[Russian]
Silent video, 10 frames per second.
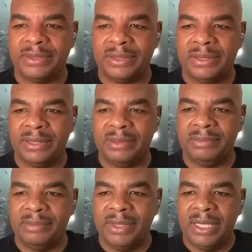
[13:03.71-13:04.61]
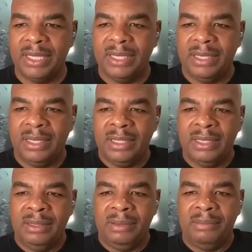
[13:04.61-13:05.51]
уже на этот график.
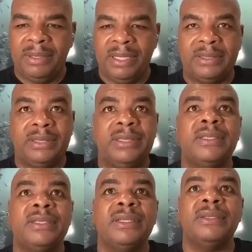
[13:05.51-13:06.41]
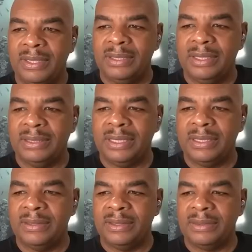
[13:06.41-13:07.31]
Это у нас биткоин.
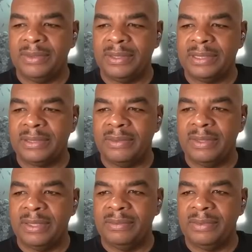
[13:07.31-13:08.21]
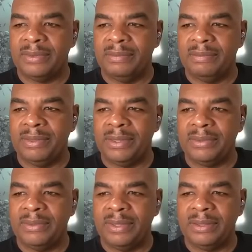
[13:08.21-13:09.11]
Давайте посмотрим,
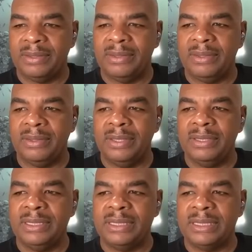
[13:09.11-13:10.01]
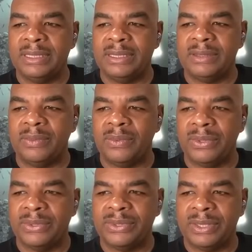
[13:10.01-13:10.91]
что там с ним сейчас происходит.
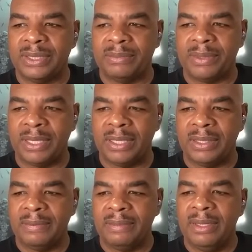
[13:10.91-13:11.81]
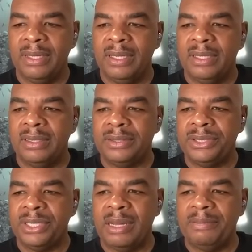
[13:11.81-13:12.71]
Это самое
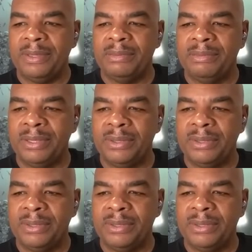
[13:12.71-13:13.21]
худшее, что